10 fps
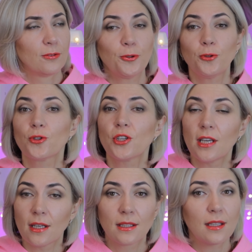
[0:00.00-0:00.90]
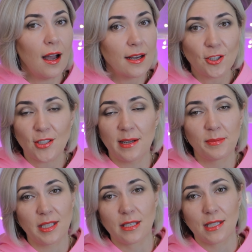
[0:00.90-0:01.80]
В утюжке та же
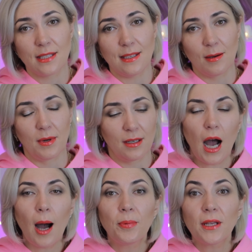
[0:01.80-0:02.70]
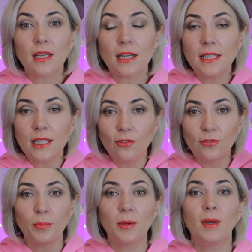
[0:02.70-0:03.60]
самая система. А при кератиновом
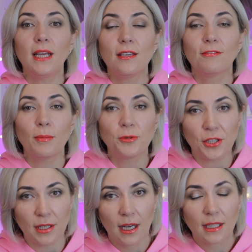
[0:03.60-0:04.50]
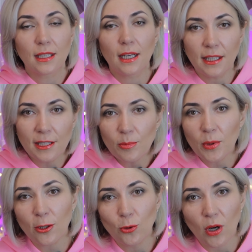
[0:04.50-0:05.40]
выпрямлении вообще на каких
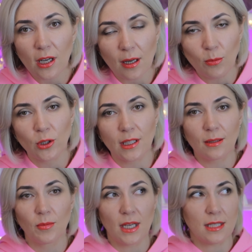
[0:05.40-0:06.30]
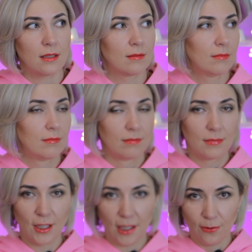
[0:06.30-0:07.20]
температурах работает мастер?
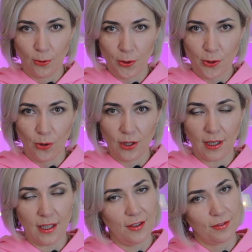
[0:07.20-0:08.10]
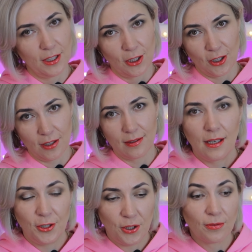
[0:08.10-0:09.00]
на 200 и выше.
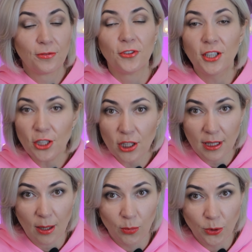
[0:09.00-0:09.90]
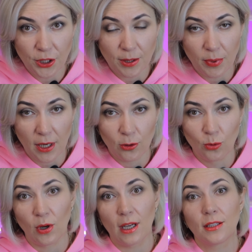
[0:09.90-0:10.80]
И чем выше там будет
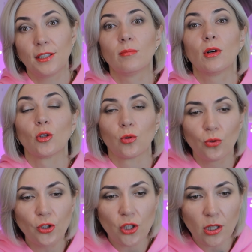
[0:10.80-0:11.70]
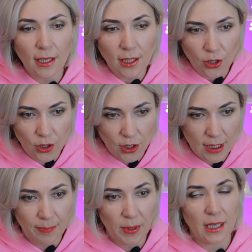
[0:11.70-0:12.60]
температура, тем лучше, конечно же,
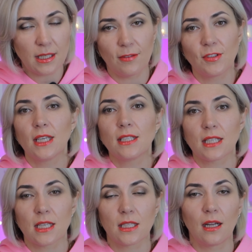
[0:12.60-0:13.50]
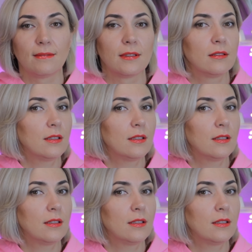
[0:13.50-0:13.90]
запаятся все эти составы.